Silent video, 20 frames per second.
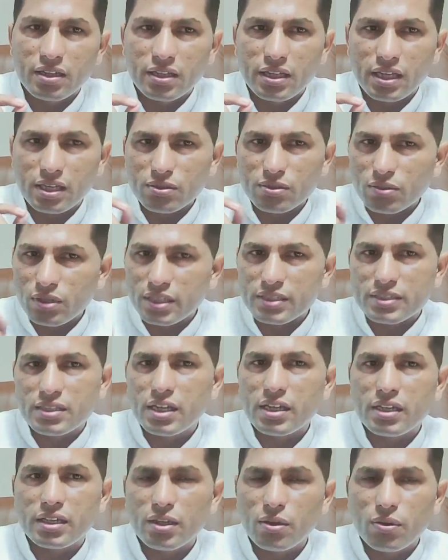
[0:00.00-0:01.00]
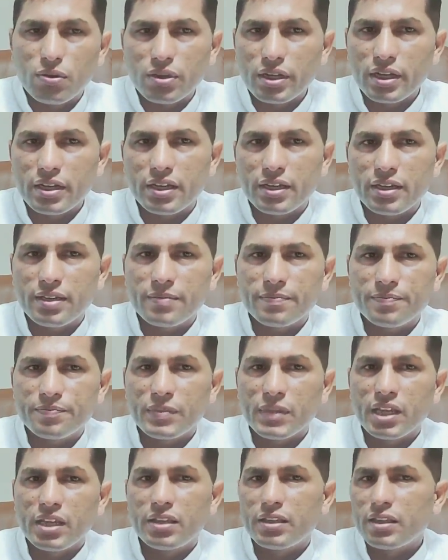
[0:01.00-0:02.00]
या तो राजस्थान के होंगे नहीं
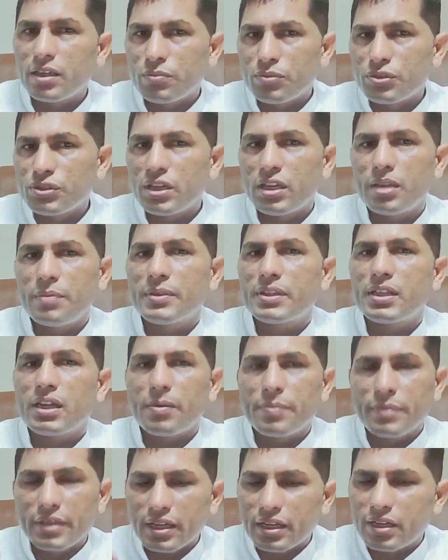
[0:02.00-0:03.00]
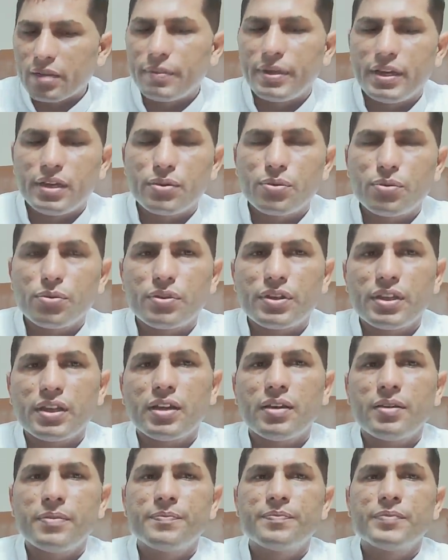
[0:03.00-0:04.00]
या मुझे नहीं पता आपने ये कमेंट क्यों
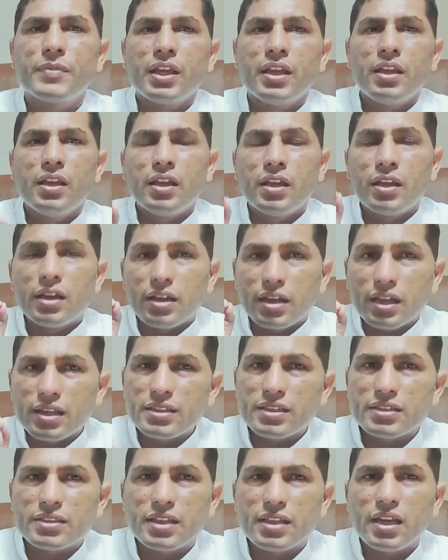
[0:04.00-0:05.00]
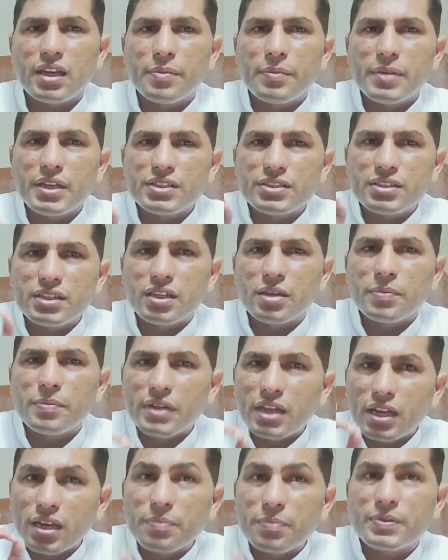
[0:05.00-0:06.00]
किया राजस्थान में सिर्फ
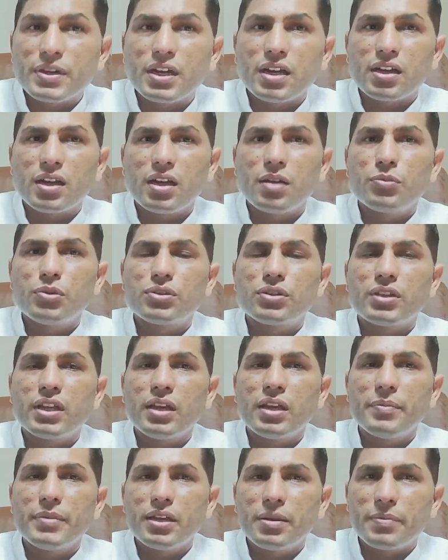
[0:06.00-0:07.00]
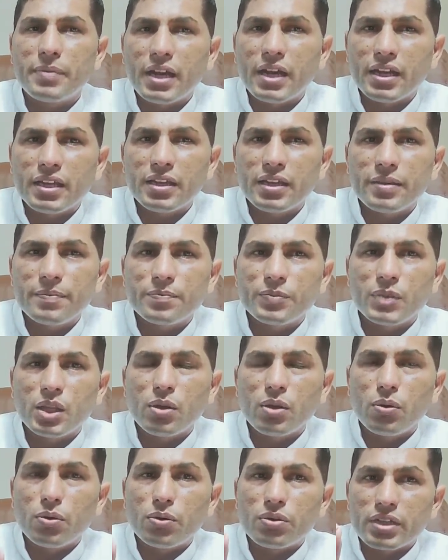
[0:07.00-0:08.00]
गलत का काम होता है मेरे भाई
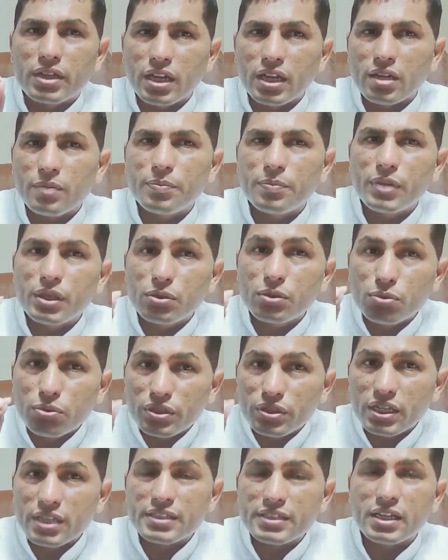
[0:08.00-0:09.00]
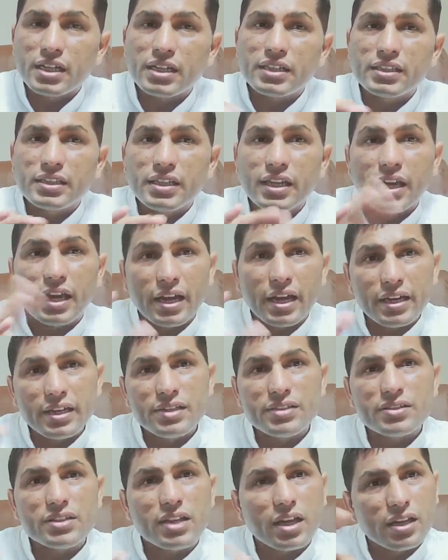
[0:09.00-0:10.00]
और गलत में दुनिया जानती है हर
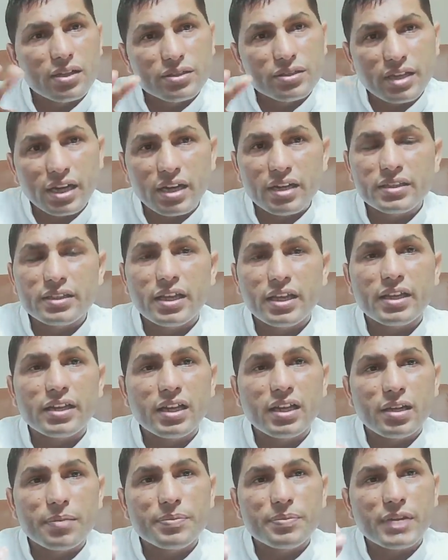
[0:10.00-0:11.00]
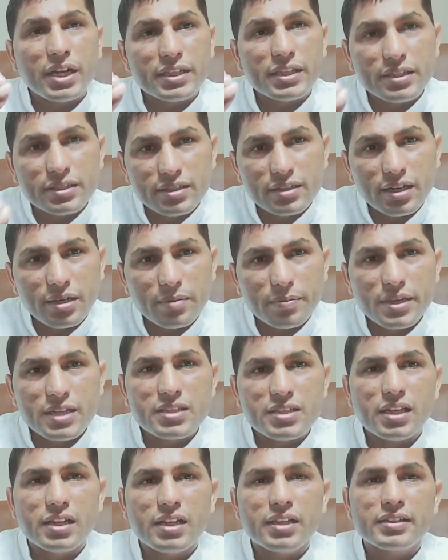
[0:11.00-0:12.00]
इंसान जानता है गलत का कितना
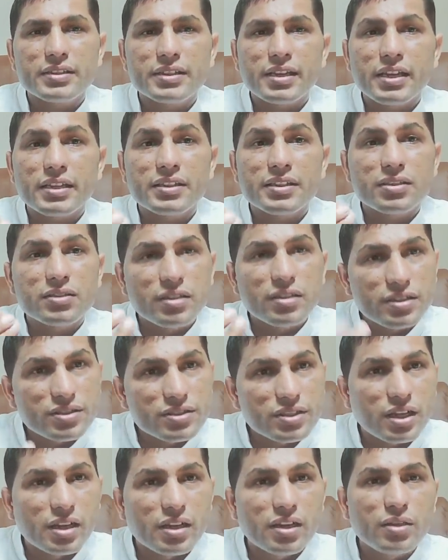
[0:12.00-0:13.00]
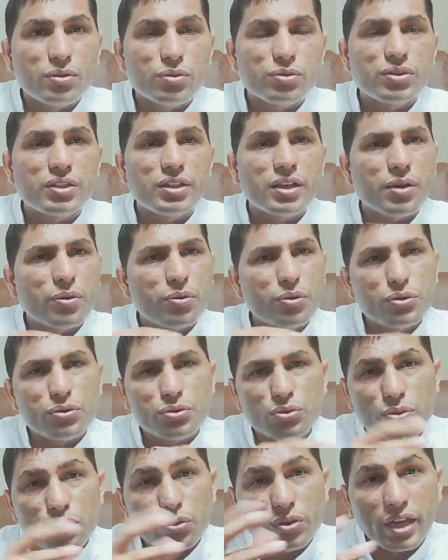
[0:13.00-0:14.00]
पैसा लगता है कितनी सैलरी होती है कोई
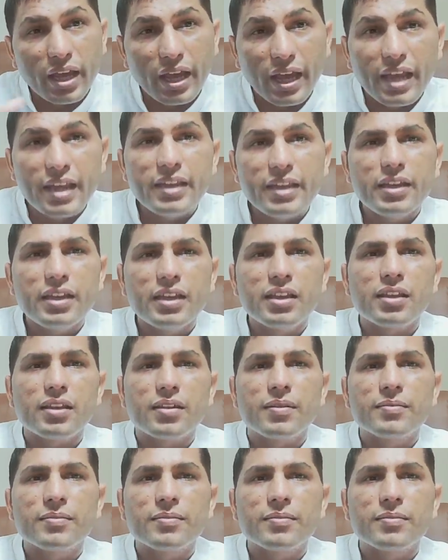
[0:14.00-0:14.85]
झूठ है ही नहीं